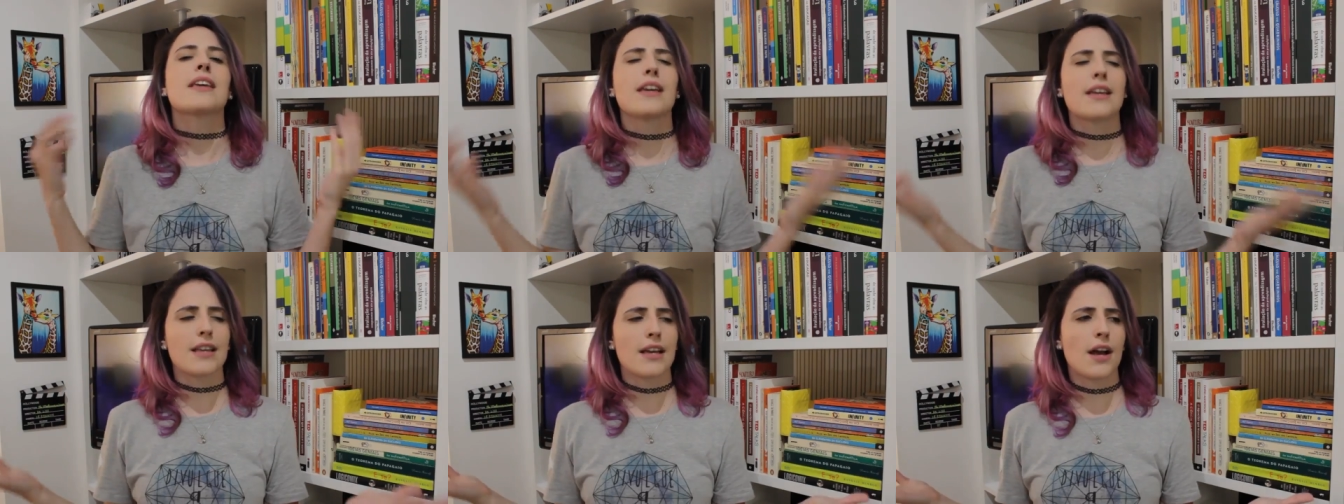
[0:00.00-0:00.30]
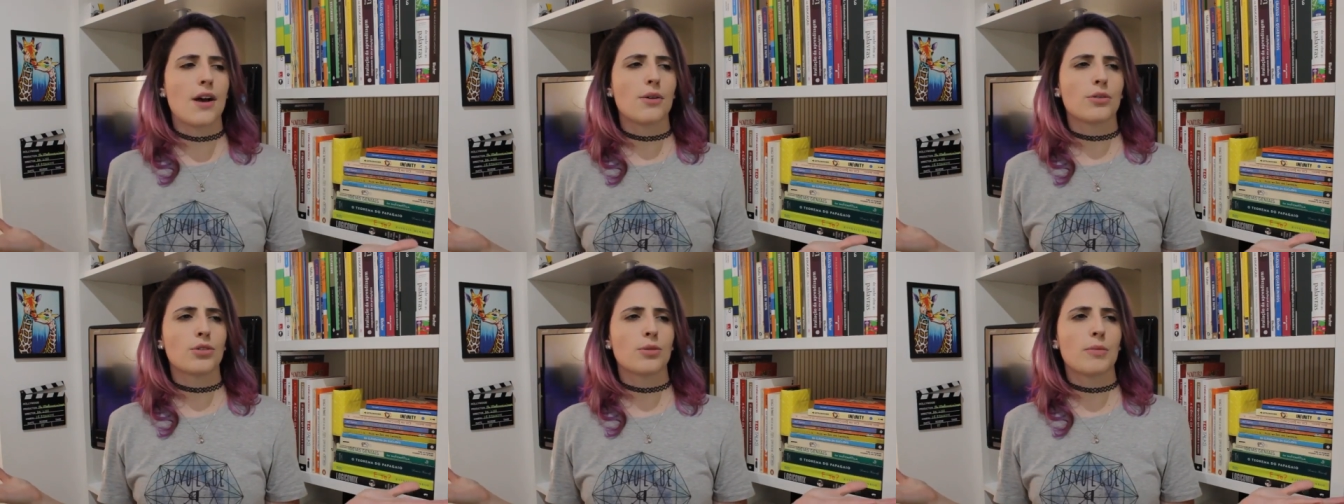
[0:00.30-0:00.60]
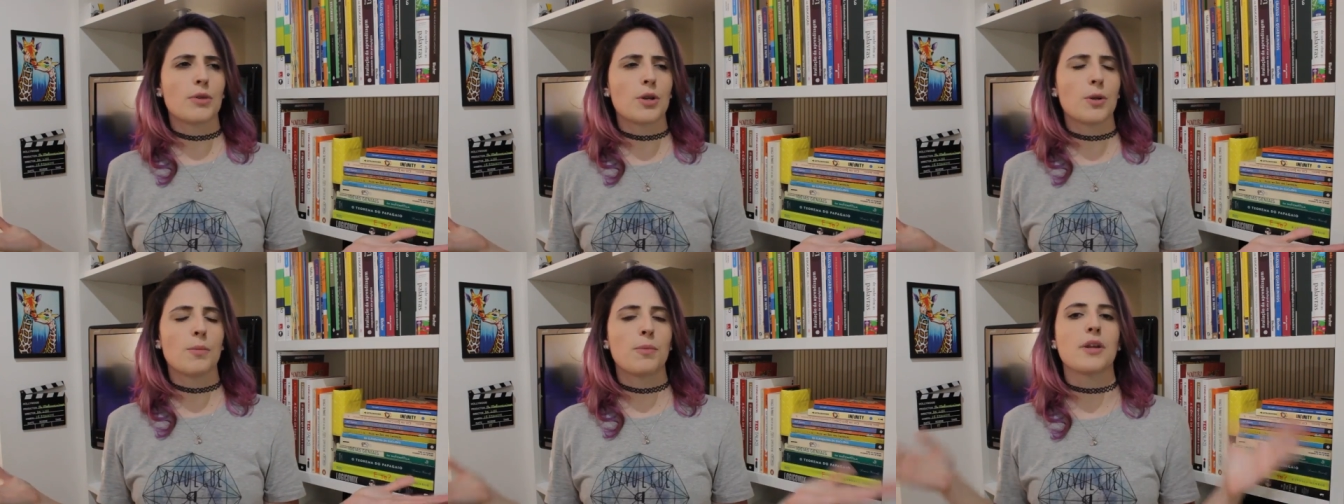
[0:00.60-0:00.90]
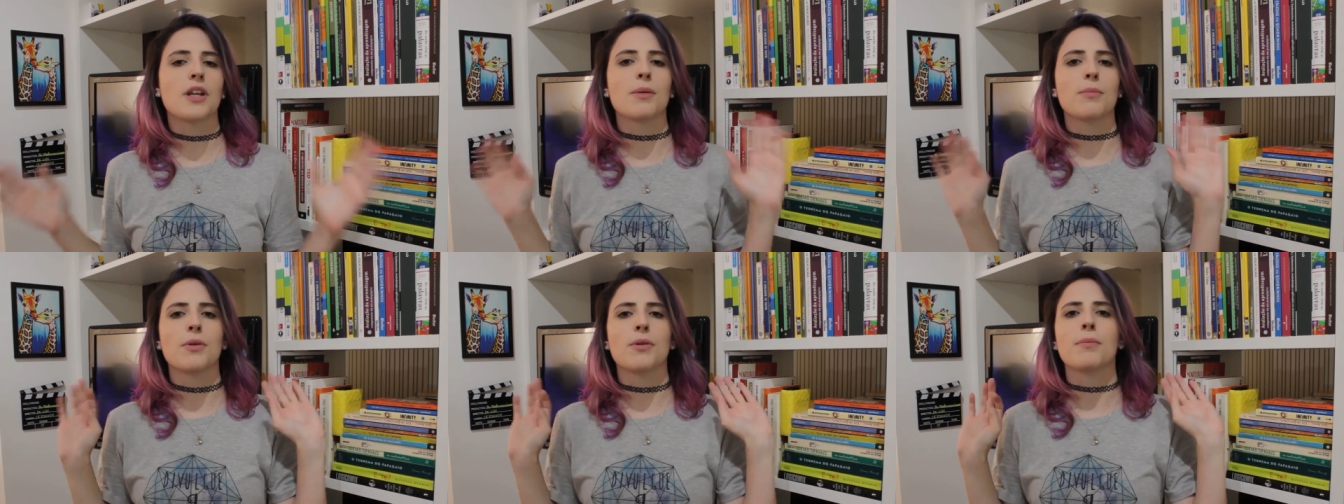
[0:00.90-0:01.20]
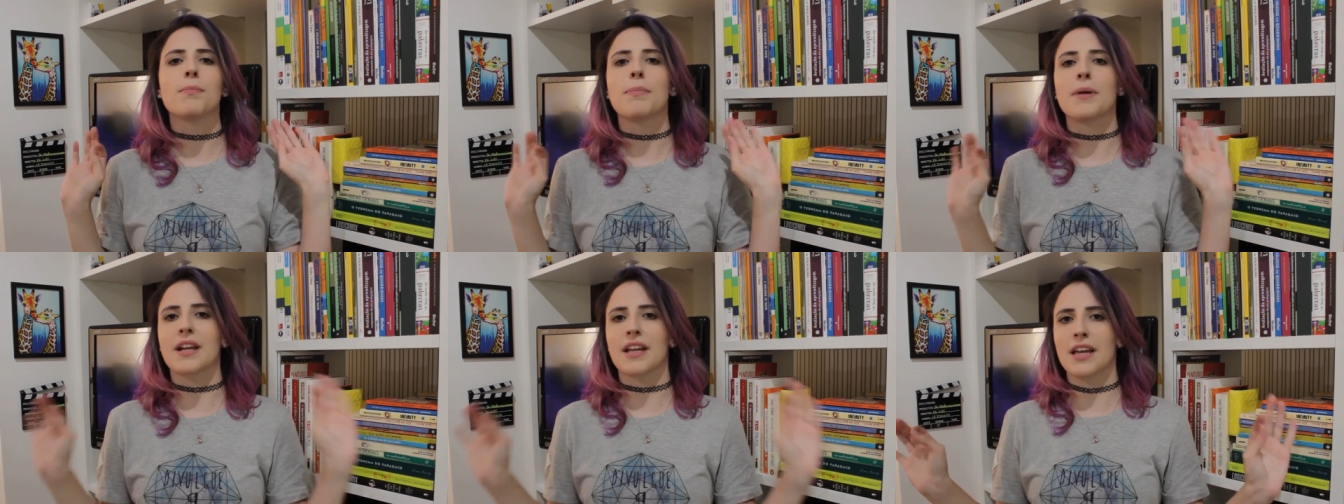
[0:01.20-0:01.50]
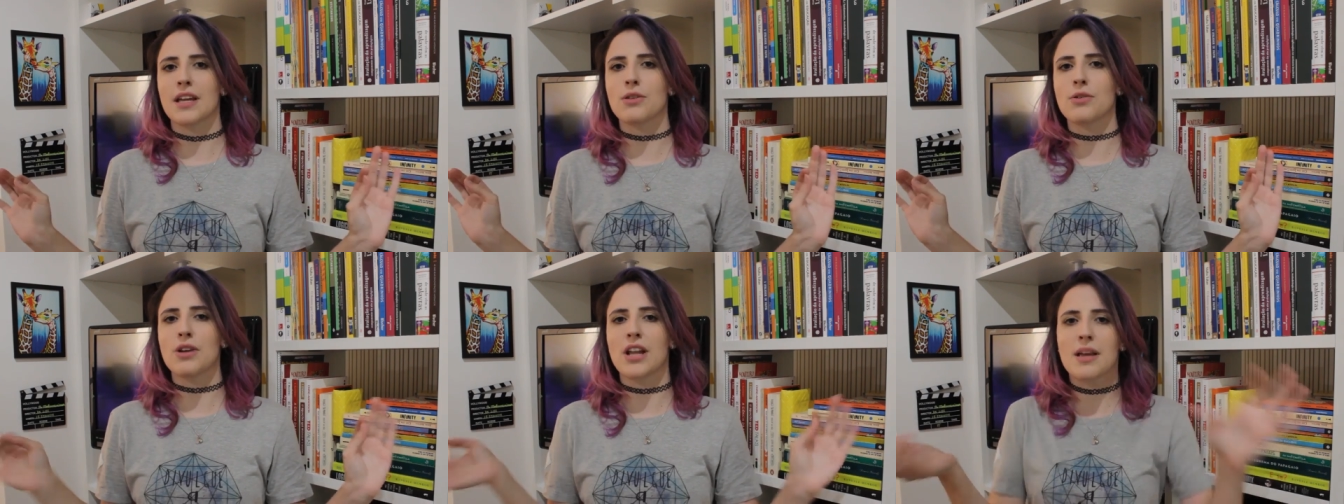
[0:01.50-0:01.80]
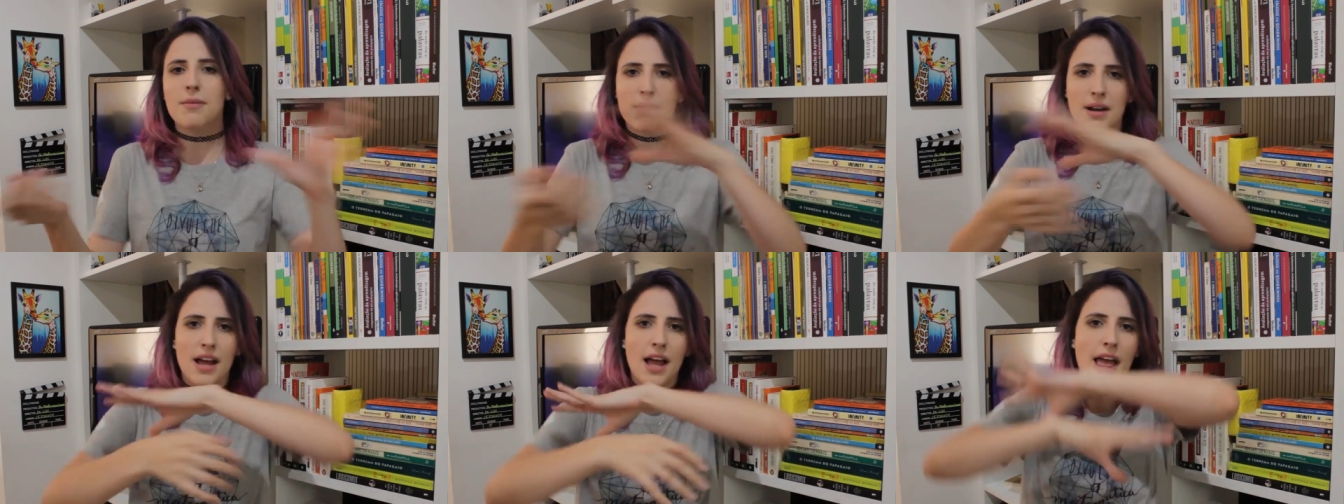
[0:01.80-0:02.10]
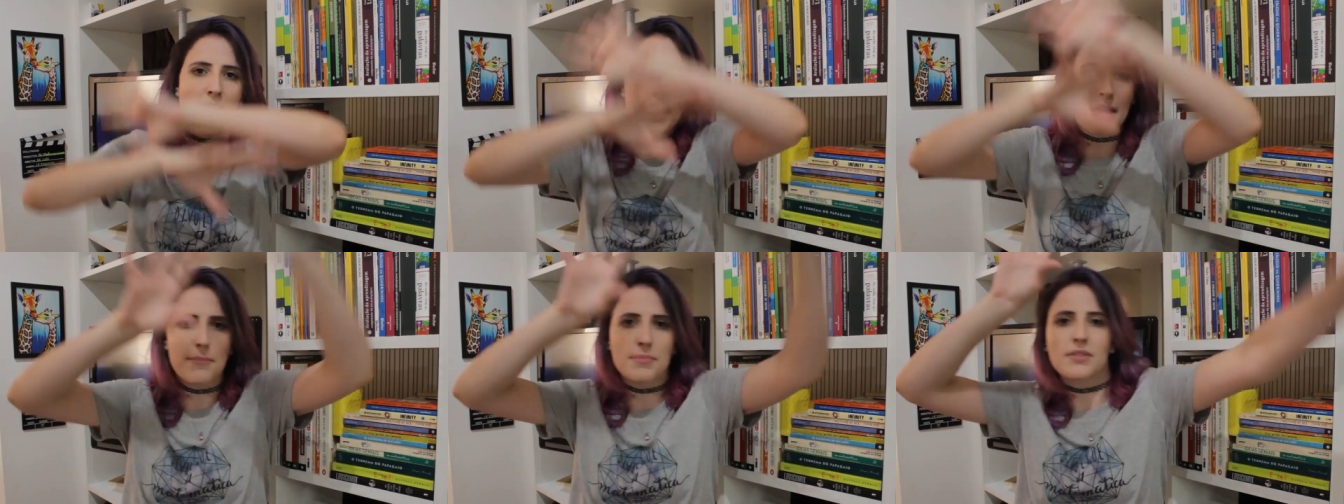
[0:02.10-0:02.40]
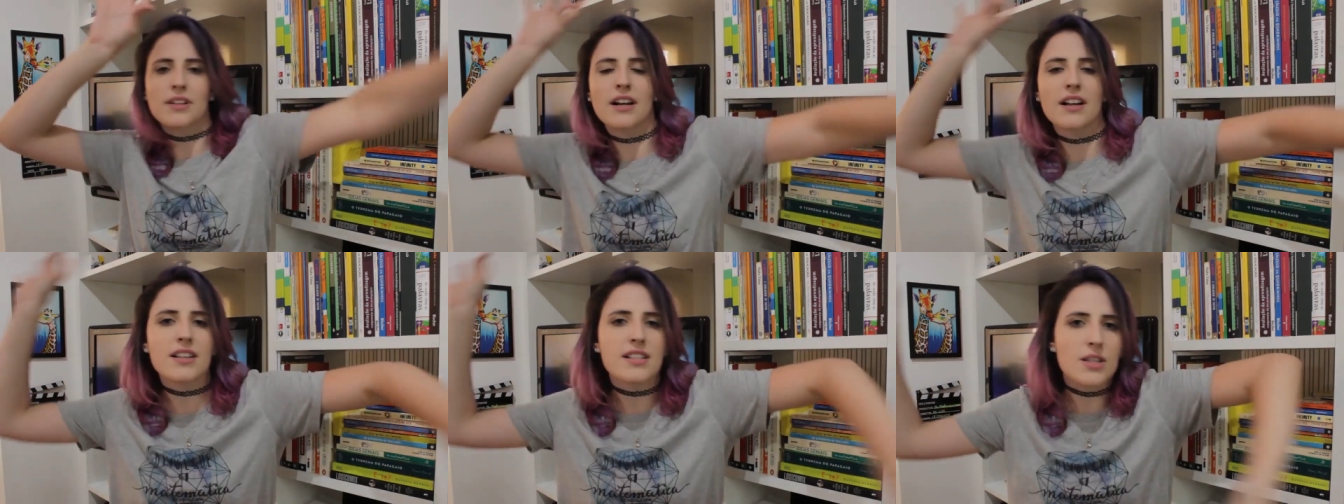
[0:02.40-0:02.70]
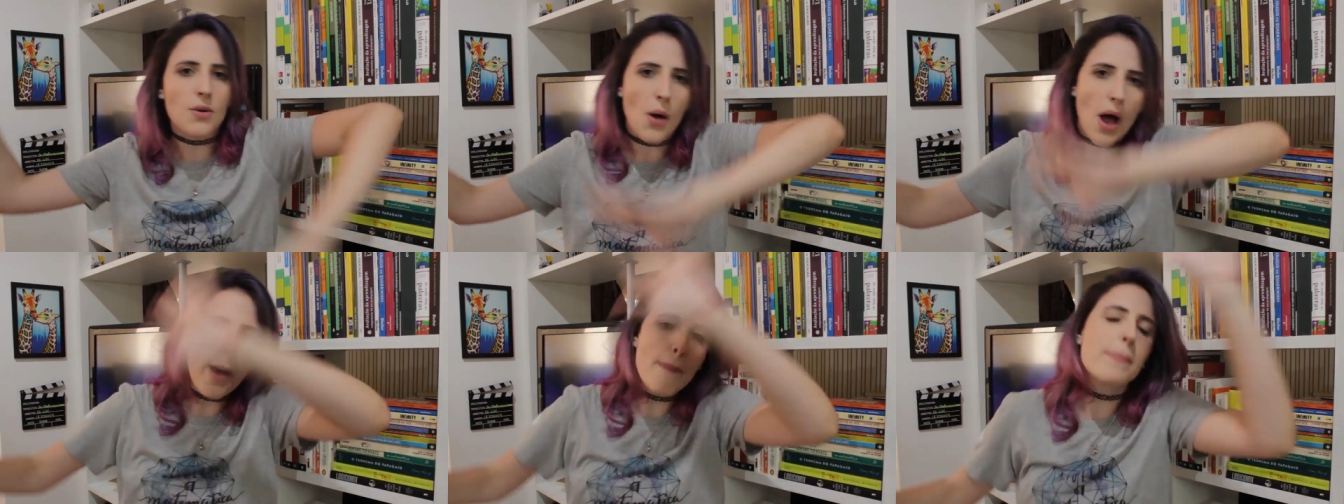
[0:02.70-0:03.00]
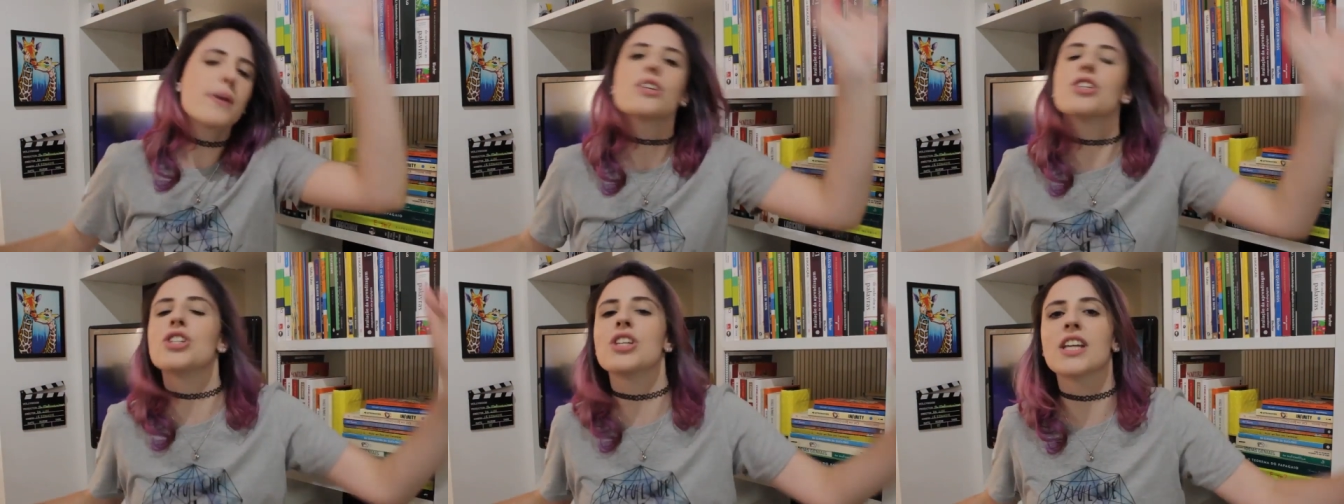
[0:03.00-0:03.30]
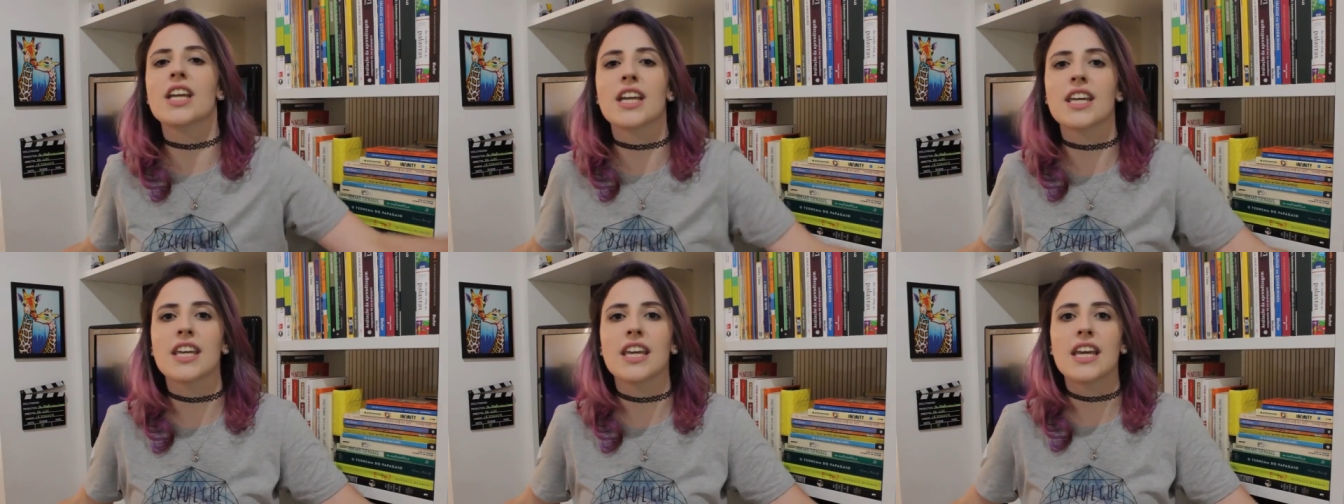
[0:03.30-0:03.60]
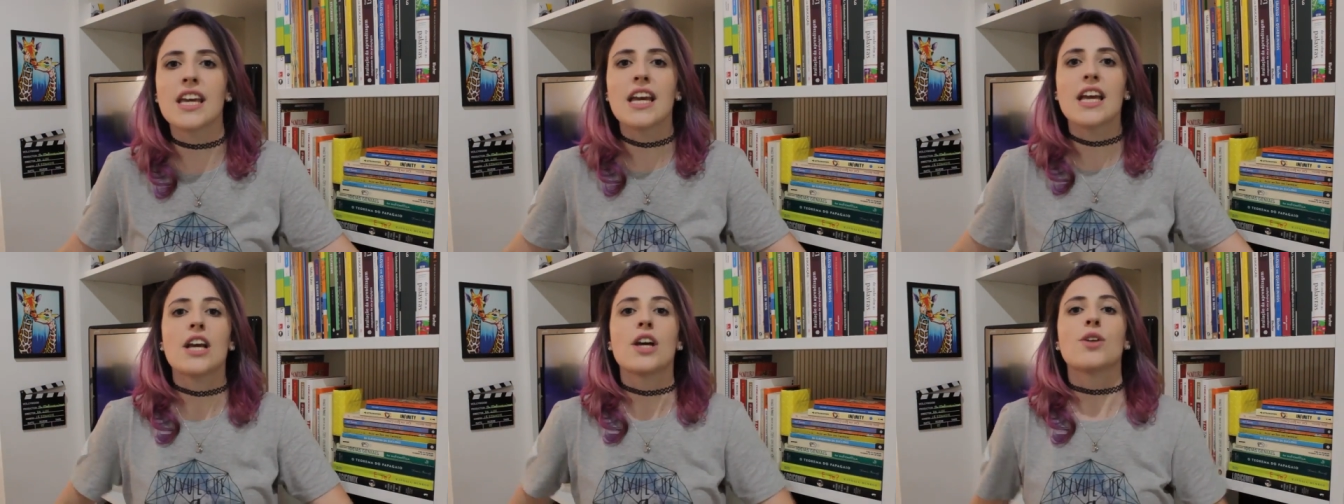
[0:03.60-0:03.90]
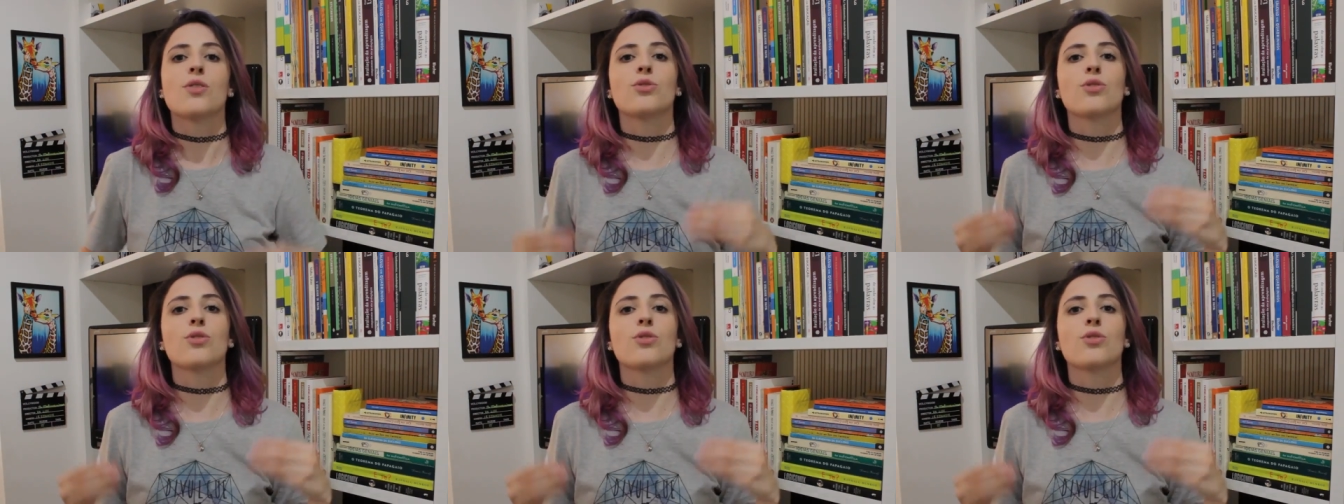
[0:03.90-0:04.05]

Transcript: O que, que é um número primo? Para quem não lembra, recapitulação rapidinha aqui: